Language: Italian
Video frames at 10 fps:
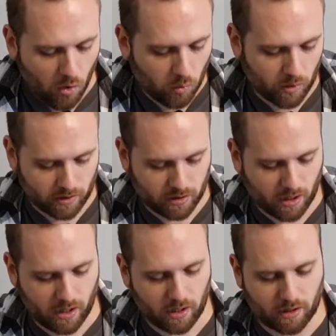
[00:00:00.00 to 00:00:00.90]
Questa
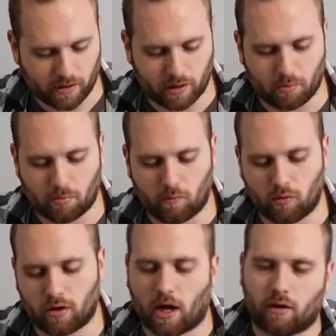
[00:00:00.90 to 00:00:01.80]
è la carta proprio
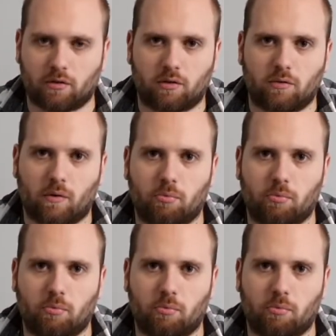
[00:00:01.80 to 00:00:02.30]
vulcano da dove